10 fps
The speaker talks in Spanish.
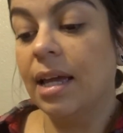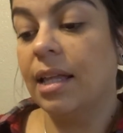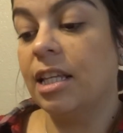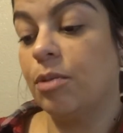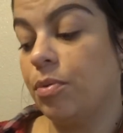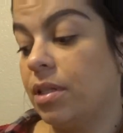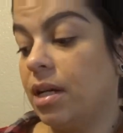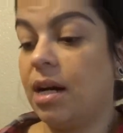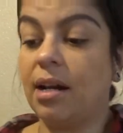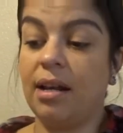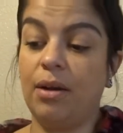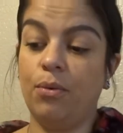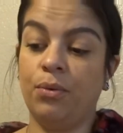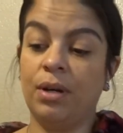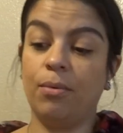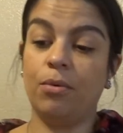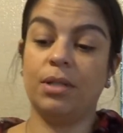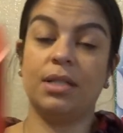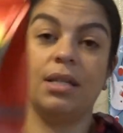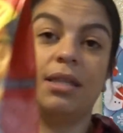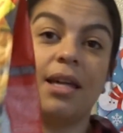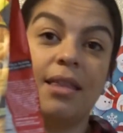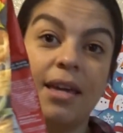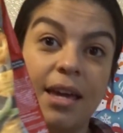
Después agarré una bolsita de